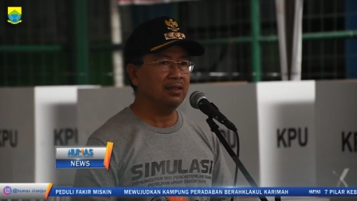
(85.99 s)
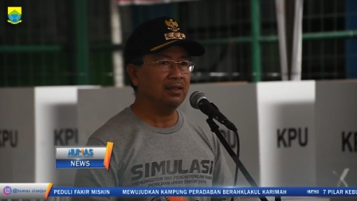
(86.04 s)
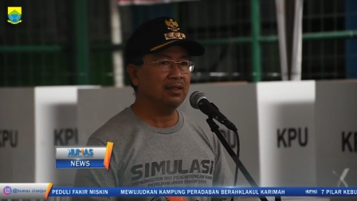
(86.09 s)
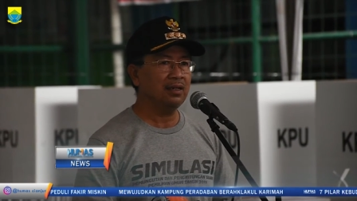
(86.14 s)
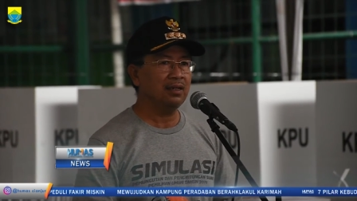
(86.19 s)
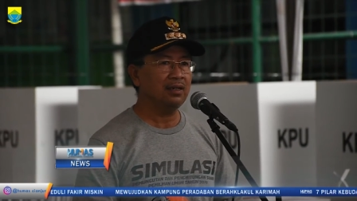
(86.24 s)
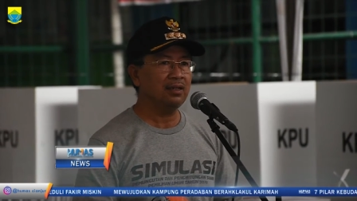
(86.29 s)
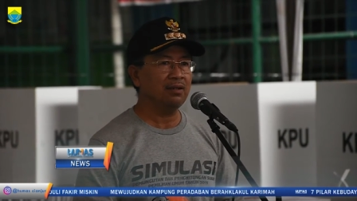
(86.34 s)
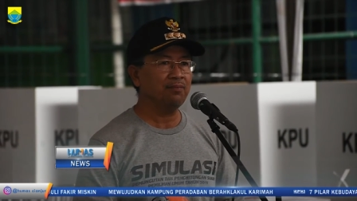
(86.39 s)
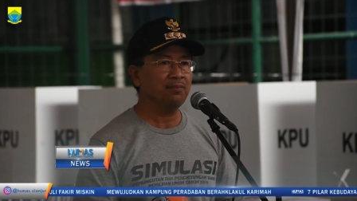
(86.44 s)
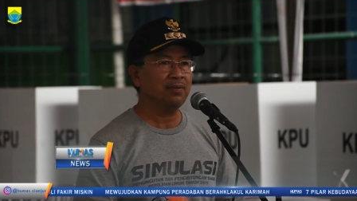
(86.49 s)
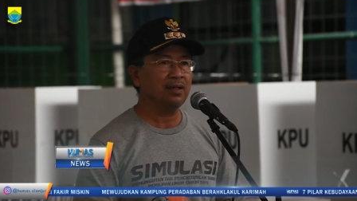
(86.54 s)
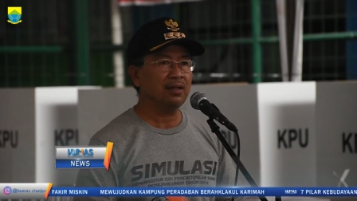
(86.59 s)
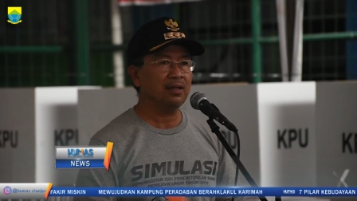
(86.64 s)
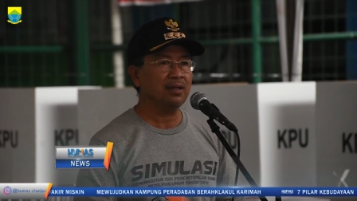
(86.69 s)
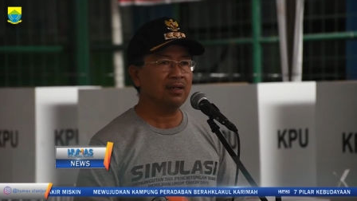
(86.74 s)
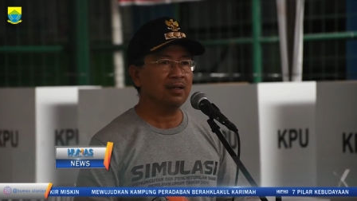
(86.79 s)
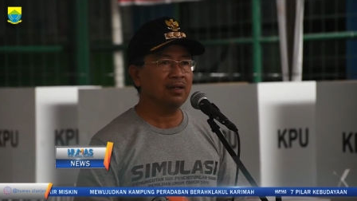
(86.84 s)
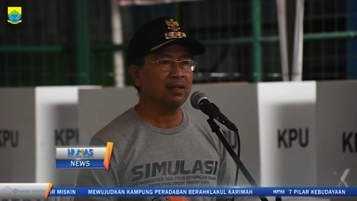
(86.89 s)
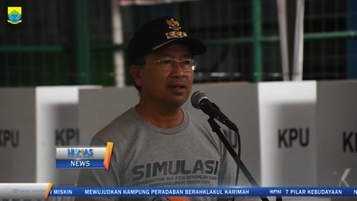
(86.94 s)
dan
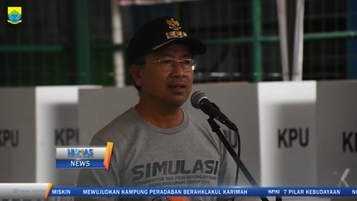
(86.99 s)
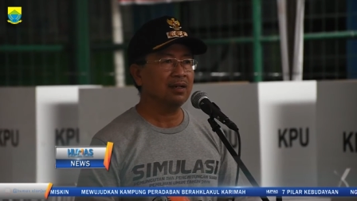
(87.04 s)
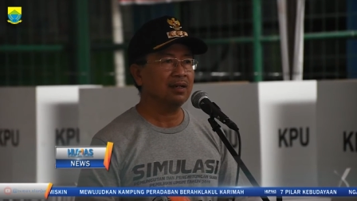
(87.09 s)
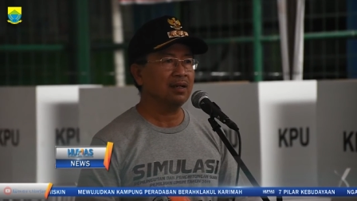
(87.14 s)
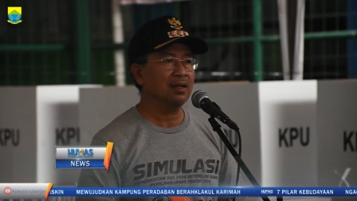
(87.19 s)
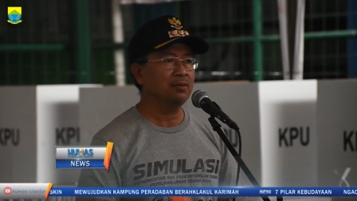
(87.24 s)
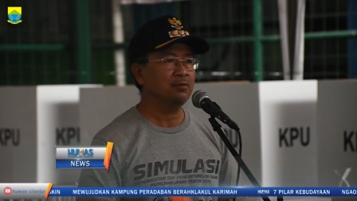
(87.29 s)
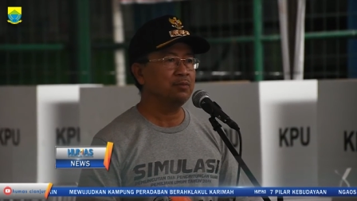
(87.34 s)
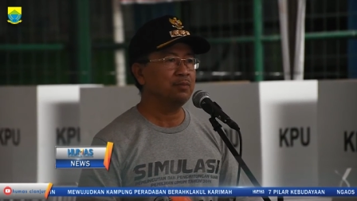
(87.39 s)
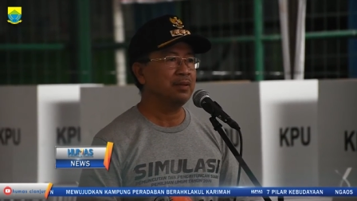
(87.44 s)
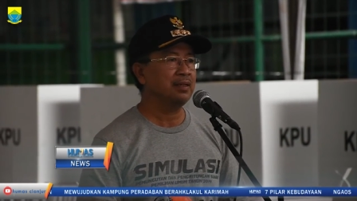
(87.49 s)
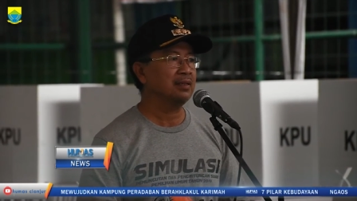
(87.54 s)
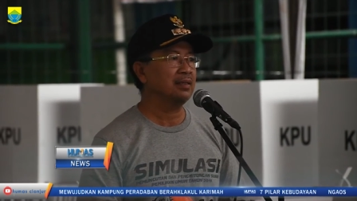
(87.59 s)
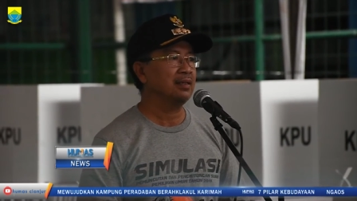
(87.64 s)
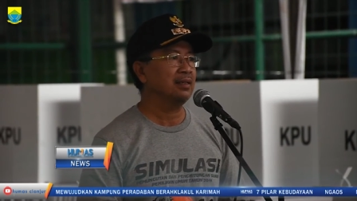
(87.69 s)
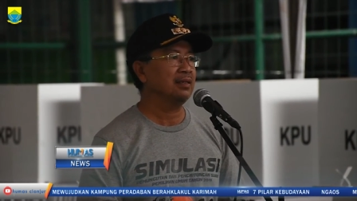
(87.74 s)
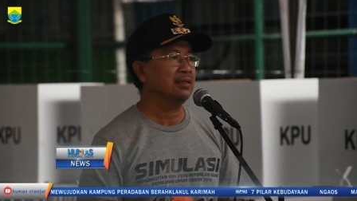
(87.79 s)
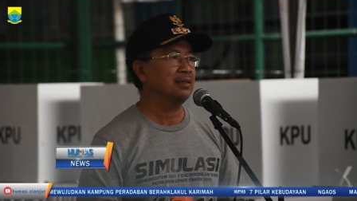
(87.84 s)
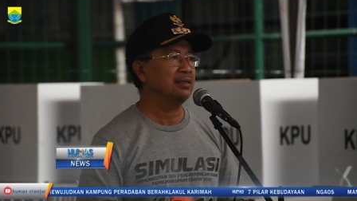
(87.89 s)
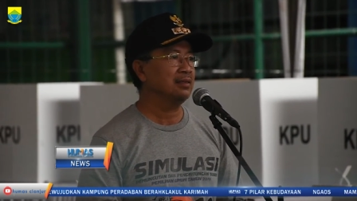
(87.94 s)
DPR
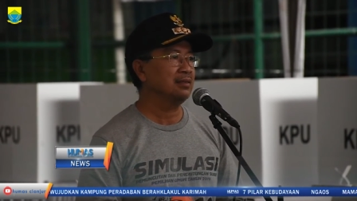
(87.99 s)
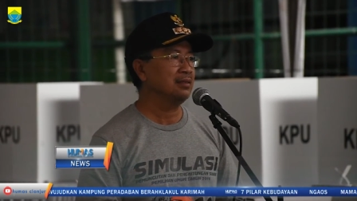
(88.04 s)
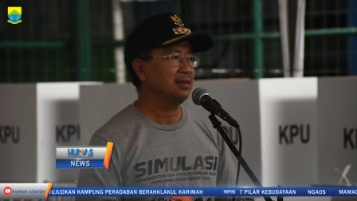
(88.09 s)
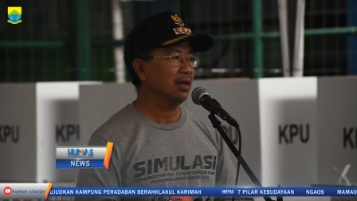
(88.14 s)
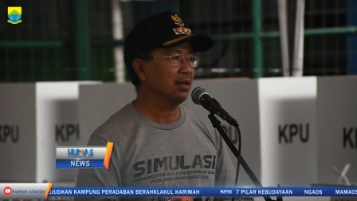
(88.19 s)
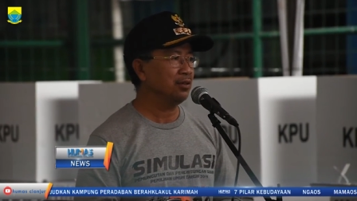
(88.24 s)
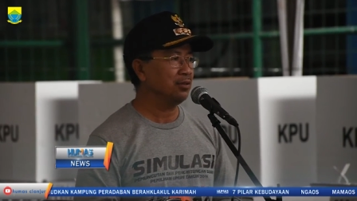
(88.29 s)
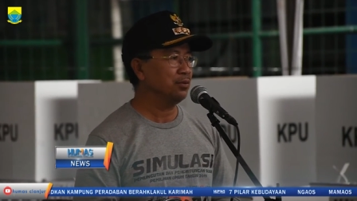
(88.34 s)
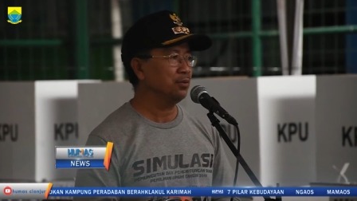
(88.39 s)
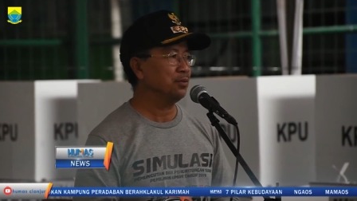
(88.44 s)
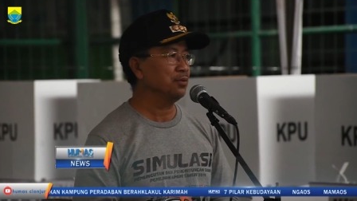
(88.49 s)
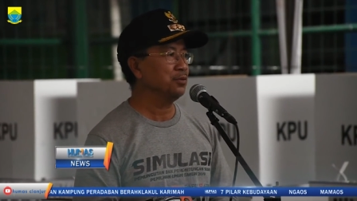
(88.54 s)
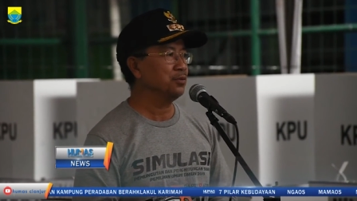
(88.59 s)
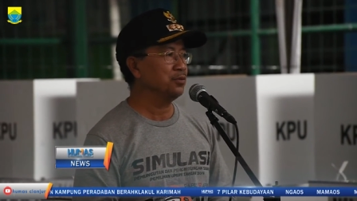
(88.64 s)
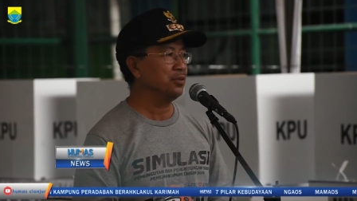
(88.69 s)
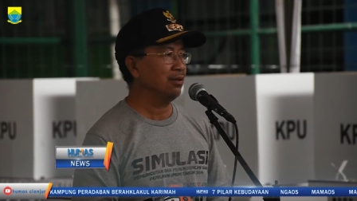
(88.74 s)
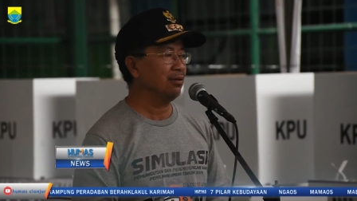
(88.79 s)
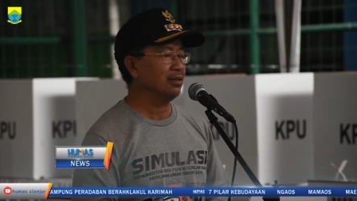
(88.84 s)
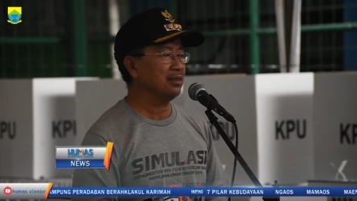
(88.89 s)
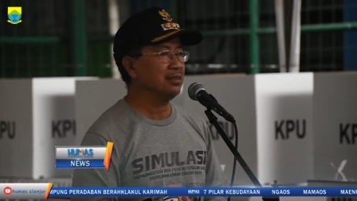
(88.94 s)
Kabupaten Cianjur
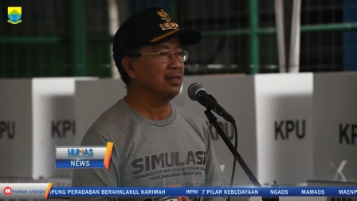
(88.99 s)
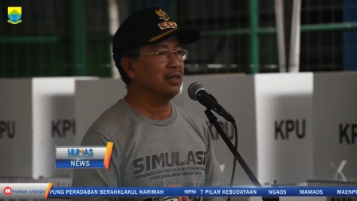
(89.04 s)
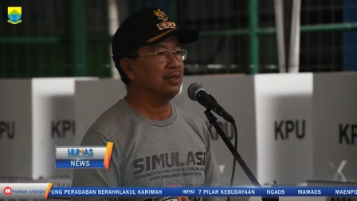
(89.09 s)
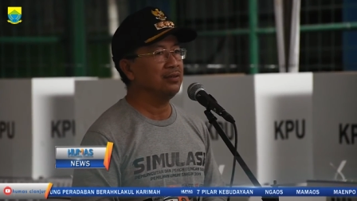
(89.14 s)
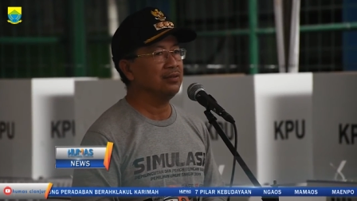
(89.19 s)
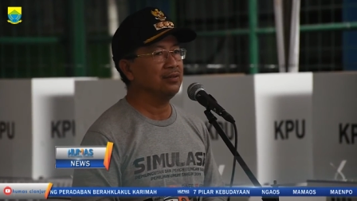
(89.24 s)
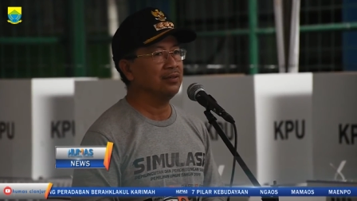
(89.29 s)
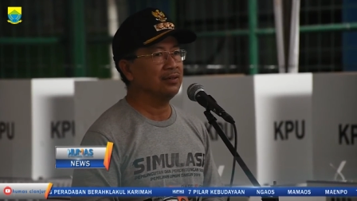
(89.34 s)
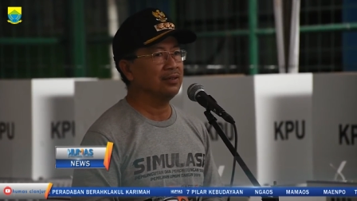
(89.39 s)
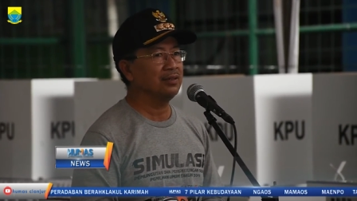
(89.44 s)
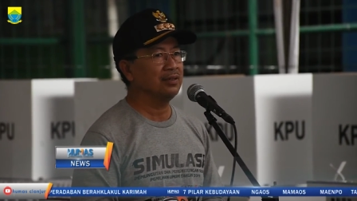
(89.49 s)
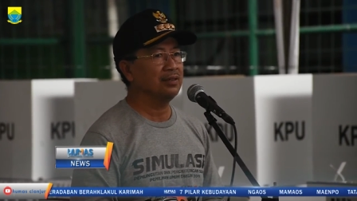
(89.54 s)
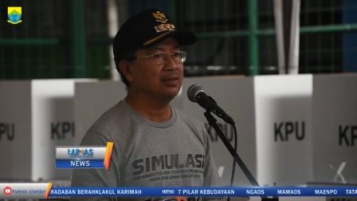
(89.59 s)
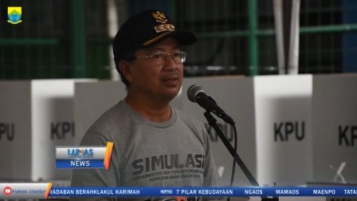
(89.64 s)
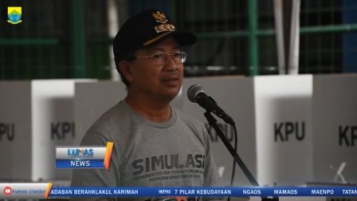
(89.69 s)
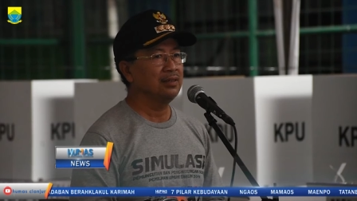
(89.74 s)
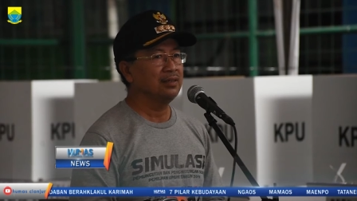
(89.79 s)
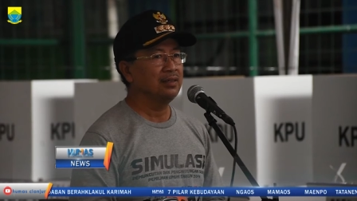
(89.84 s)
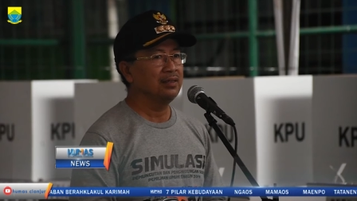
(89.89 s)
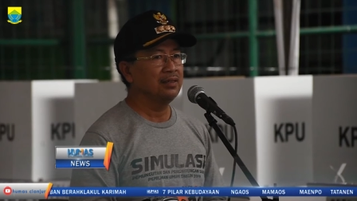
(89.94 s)
Pusnaron Cianjur
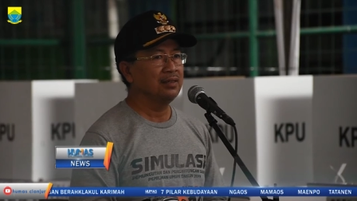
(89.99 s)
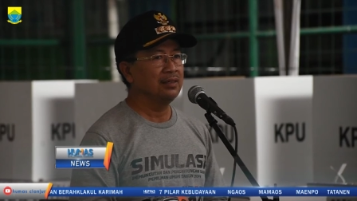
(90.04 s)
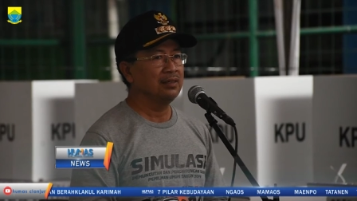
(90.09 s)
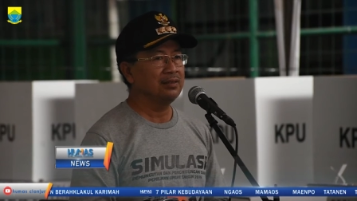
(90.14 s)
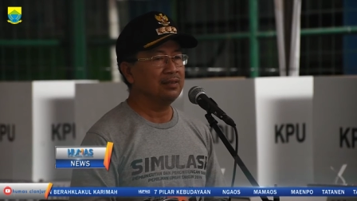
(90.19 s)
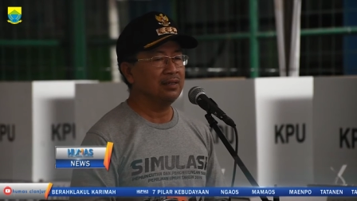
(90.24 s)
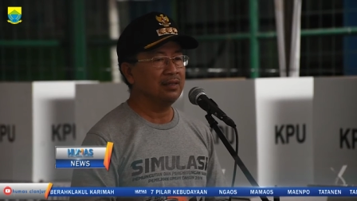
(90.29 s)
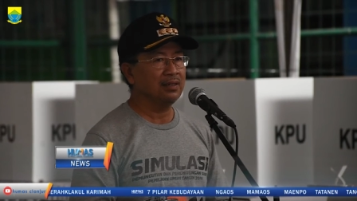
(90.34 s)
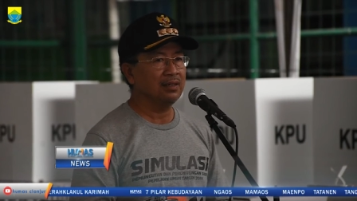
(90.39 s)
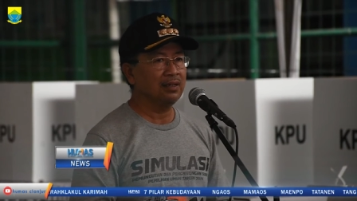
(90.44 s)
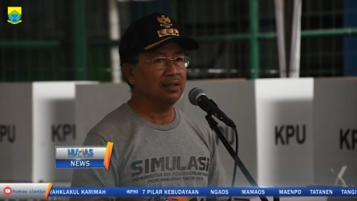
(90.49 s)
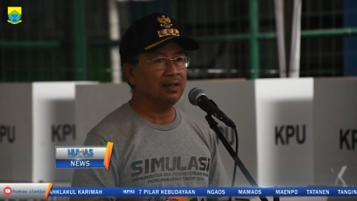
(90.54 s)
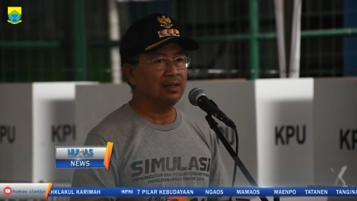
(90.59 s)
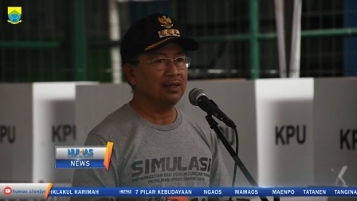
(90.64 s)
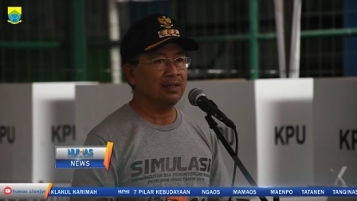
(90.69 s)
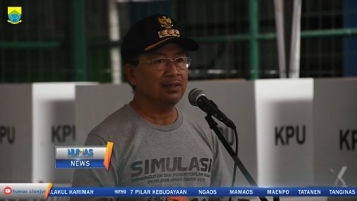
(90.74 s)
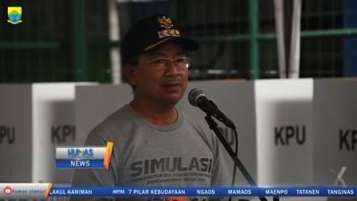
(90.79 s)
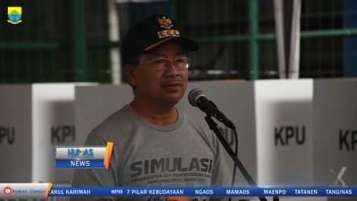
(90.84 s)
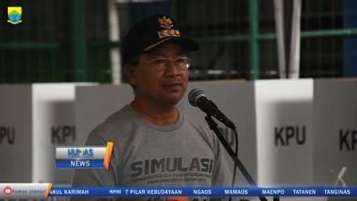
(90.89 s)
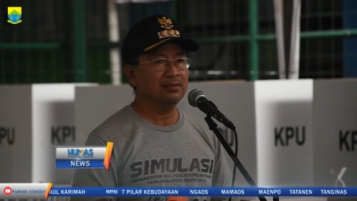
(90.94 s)
sehingga